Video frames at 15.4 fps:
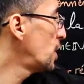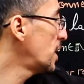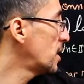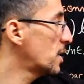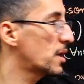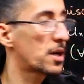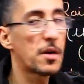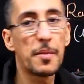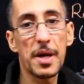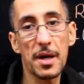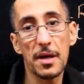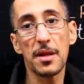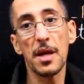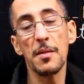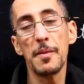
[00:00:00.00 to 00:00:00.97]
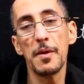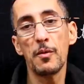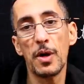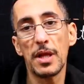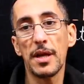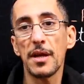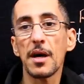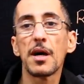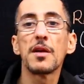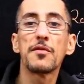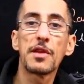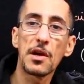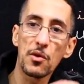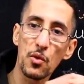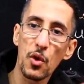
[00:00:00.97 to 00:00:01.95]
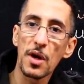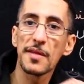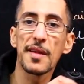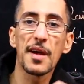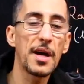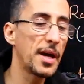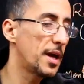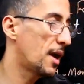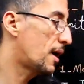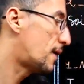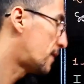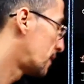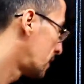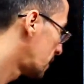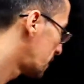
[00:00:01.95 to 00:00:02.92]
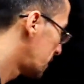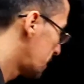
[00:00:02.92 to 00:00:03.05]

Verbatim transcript: يو ان كبر قطعا من واحد حنا غنفترضوها صحيحه